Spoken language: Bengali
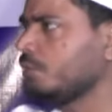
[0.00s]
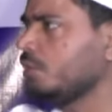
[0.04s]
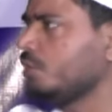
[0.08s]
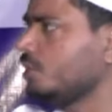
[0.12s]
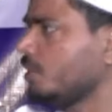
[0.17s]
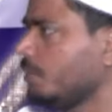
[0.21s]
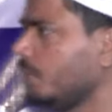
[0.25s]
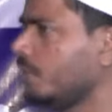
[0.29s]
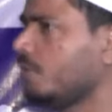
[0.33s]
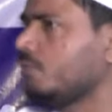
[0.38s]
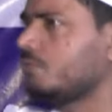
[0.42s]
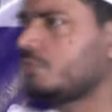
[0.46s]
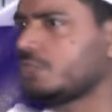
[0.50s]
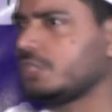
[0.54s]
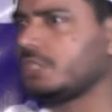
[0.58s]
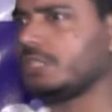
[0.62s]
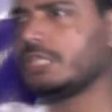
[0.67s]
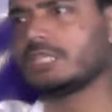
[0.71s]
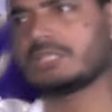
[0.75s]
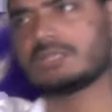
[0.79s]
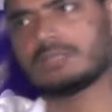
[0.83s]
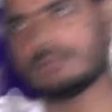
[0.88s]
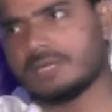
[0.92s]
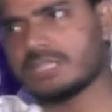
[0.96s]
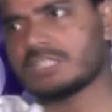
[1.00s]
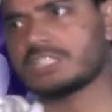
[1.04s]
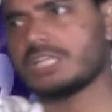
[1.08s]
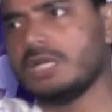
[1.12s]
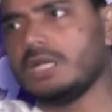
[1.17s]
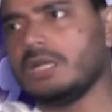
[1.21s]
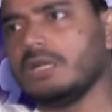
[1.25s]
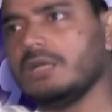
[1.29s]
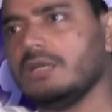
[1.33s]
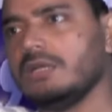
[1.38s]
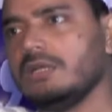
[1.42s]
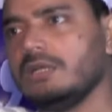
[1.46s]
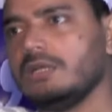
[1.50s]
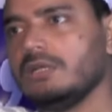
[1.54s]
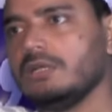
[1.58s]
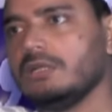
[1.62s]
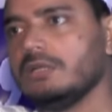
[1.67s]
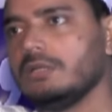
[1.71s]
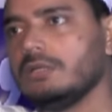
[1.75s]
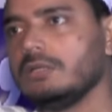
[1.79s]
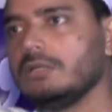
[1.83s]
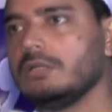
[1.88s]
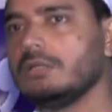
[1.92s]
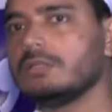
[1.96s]
বদিজমা নুরসি দেখতে পাচ্ছেন
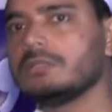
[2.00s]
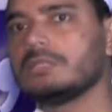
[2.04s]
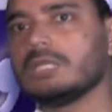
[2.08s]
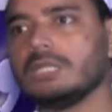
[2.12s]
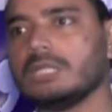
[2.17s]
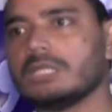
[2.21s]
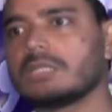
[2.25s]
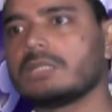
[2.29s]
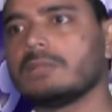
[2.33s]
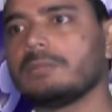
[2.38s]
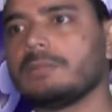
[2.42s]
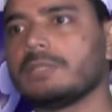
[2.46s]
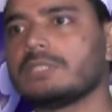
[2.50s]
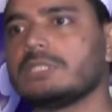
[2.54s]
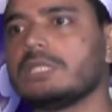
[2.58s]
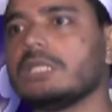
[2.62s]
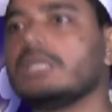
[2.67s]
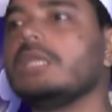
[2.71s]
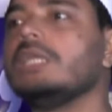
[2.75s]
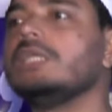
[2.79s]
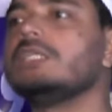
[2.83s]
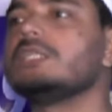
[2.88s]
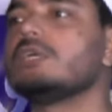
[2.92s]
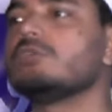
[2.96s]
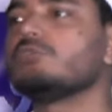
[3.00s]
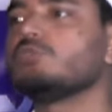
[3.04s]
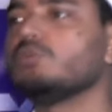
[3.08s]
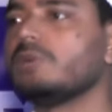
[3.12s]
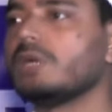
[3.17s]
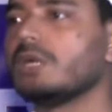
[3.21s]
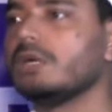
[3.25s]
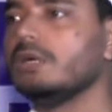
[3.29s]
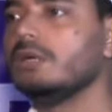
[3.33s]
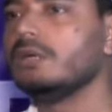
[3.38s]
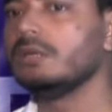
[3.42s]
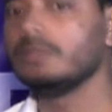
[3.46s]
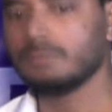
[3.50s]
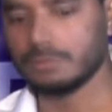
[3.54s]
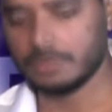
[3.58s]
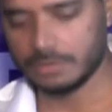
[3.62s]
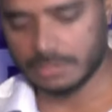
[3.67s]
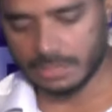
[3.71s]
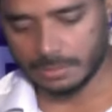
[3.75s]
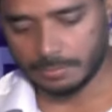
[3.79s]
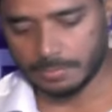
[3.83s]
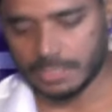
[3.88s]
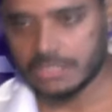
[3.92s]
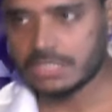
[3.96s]
আচ্ছা হ্যাঁ, দেখতে পাচ্ছি কী চাও তোমরা
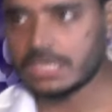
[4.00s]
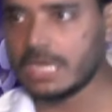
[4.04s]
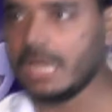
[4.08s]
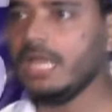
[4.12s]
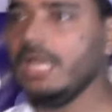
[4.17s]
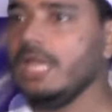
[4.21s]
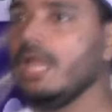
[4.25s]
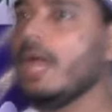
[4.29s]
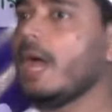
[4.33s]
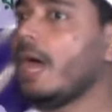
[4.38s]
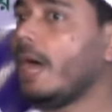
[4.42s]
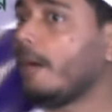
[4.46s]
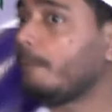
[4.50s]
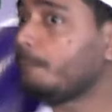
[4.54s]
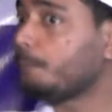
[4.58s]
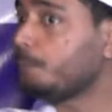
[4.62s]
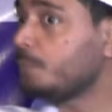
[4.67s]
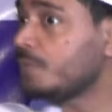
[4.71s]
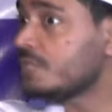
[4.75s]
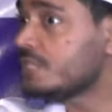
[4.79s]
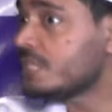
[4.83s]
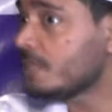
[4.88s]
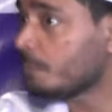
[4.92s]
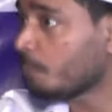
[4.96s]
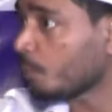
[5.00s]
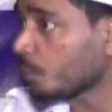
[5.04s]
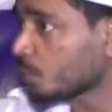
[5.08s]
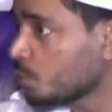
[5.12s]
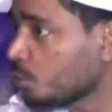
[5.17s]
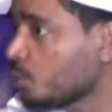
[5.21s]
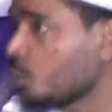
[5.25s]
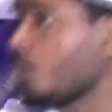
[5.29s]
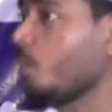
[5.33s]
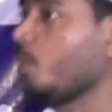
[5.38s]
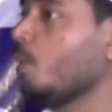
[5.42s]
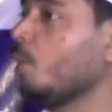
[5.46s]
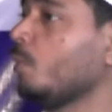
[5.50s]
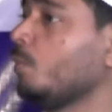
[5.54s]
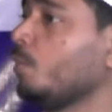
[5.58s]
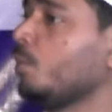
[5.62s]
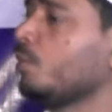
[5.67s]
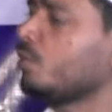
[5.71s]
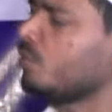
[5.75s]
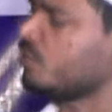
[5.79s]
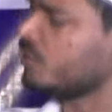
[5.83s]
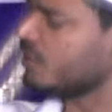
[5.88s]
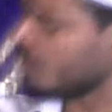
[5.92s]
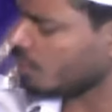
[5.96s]
বলছে আমরা চাই আপনি যে পদ্ধতি
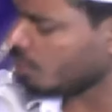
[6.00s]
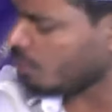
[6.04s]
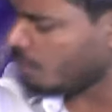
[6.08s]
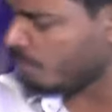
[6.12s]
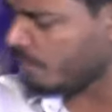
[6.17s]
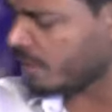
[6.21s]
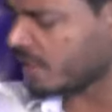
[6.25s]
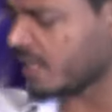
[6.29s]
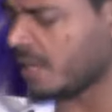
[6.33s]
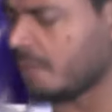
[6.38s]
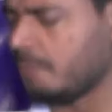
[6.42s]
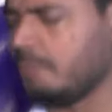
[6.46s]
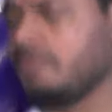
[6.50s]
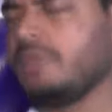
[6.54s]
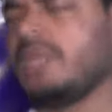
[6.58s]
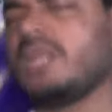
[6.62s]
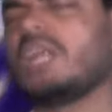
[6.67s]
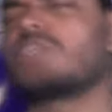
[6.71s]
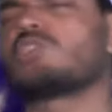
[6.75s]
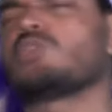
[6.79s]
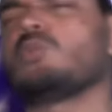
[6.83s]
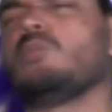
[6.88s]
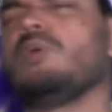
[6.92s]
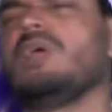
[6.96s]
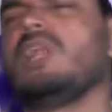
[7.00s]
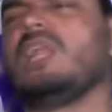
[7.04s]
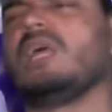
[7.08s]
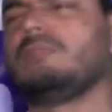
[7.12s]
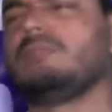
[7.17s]
অবলম্বন করতে লম্বা টাইম বিরাট সময়